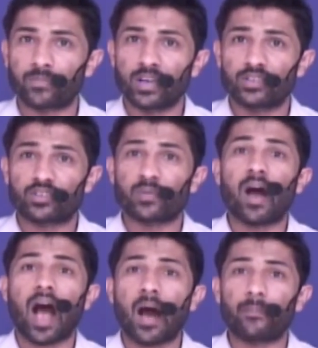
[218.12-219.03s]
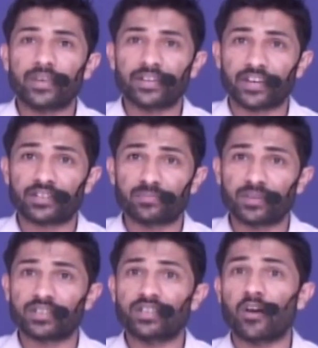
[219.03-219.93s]
जब आप ये टेक्स्ट मैसेज
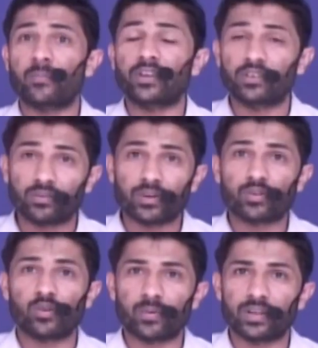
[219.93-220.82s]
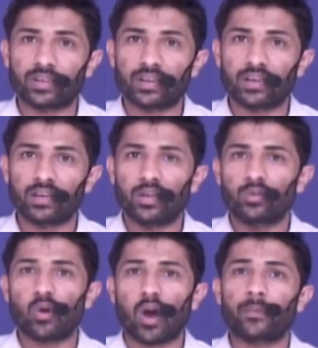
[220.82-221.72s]
अपनी गर्लफ्रेंड को भेजते तो
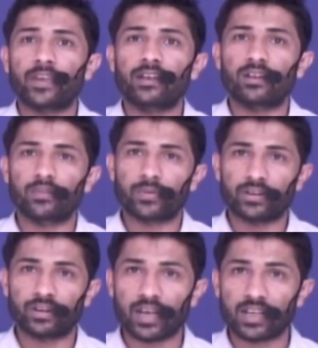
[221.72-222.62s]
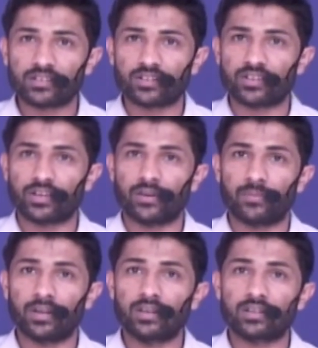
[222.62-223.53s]
आपकी गर्लफ्रेंड रियलाइज़ करती है फील
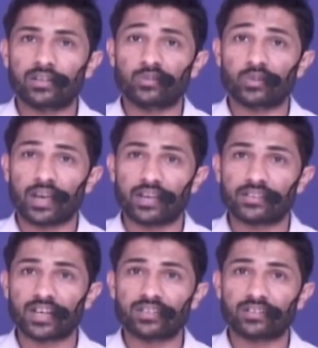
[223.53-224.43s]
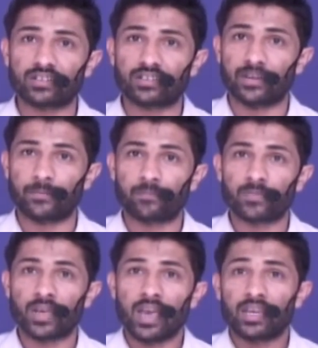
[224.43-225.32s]
करती है और एहसास करती है
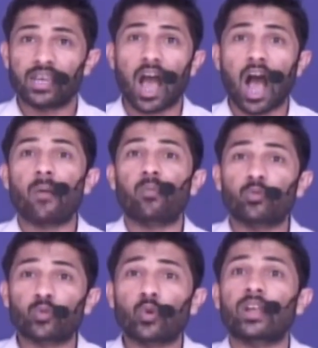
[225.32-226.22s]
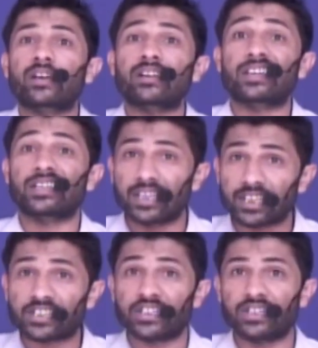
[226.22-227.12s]
कि आप उनको लेकर कितने
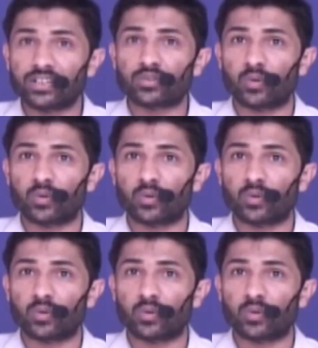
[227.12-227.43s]
सीरियस हो